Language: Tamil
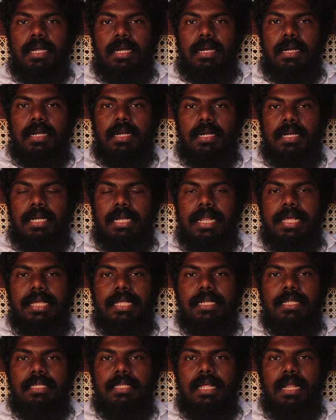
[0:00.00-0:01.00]
என்ற நிலை
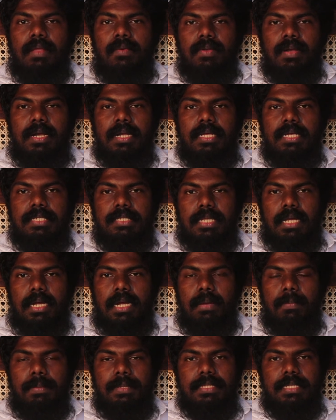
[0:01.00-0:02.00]
இருந்தால் அவர்களுக்கு
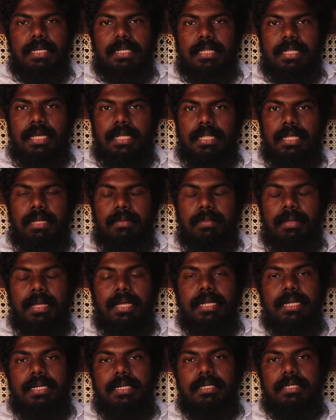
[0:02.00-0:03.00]
சங்கல்ப சக்தி
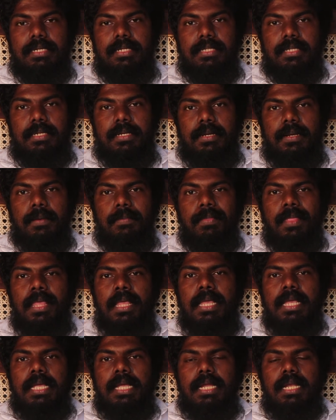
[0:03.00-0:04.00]
அதிகமாக இருக்கின்றது என்று
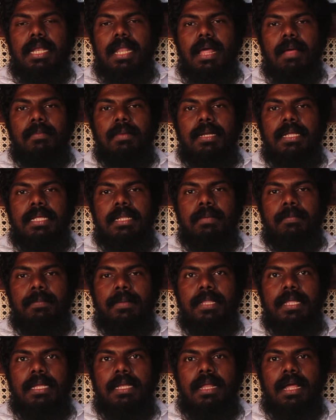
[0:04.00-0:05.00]
இல்லாமல்
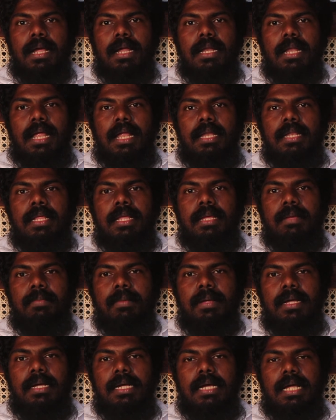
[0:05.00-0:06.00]
இருப்பதை நாங்கள்
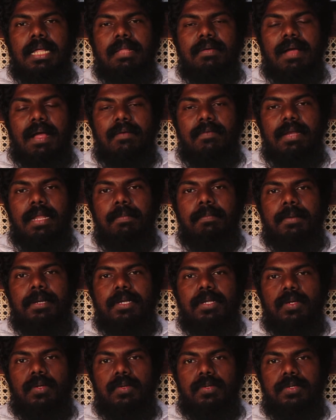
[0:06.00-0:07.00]
அதிகமாக க
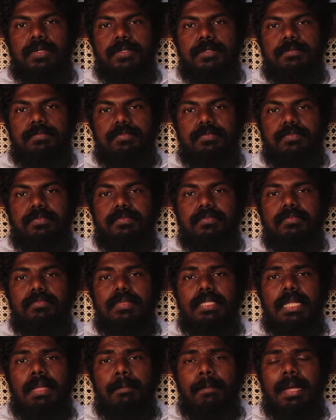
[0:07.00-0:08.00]
கவலைப்பட்டு கொண்டு
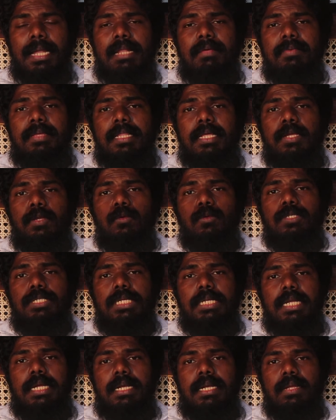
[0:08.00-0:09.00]
பலவித
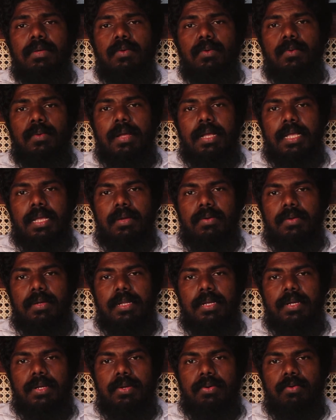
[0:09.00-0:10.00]
யோசனைகளை உருவாக்கி
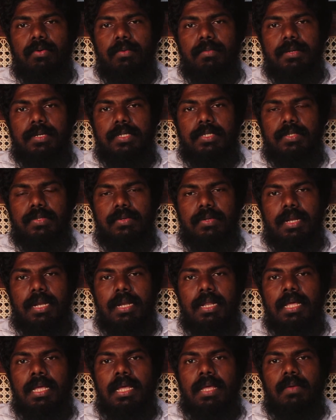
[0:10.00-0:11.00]
கொண்டிருக்கின்றோம் என்று
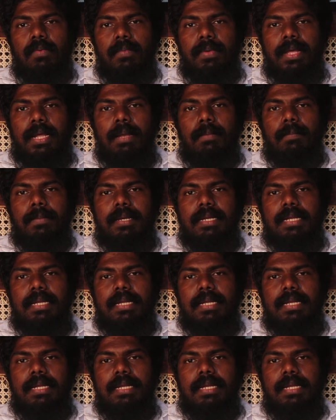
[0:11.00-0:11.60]
சொன்னால் விகல்ப